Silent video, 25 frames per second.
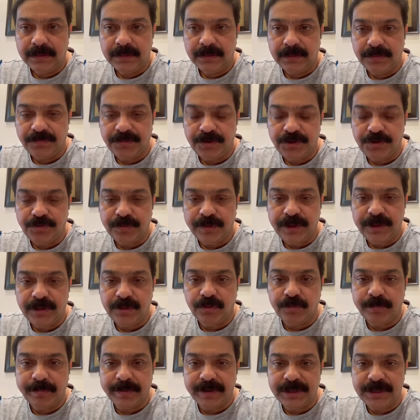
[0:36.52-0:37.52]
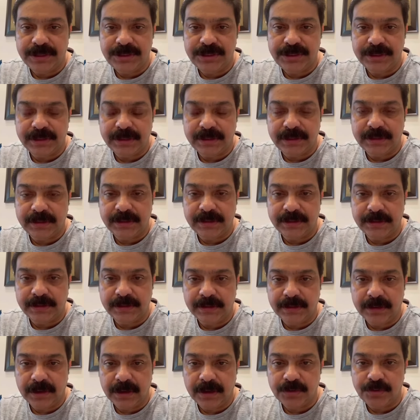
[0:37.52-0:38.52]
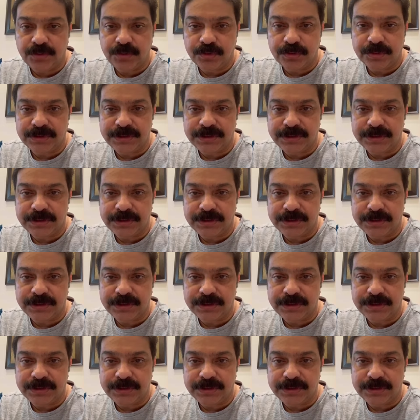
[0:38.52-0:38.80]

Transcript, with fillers: विश्व हिंदू परिषद अशोक